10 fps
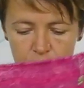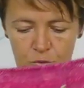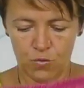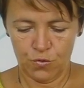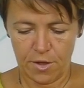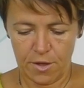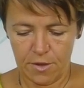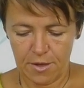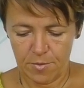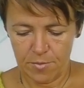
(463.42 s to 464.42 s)
Tutaj
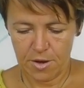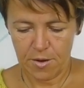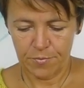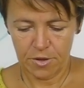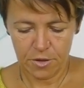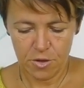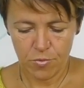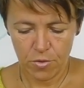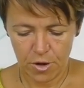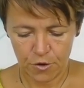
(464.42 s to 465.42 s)
kamera pięknie
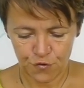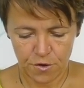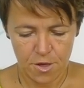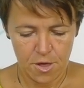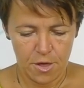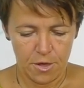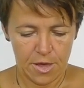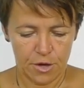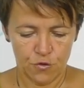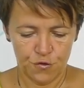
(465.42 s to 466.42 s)
pokaże,
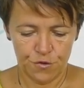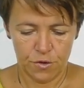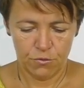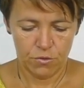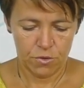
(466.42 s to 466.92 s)
jak to się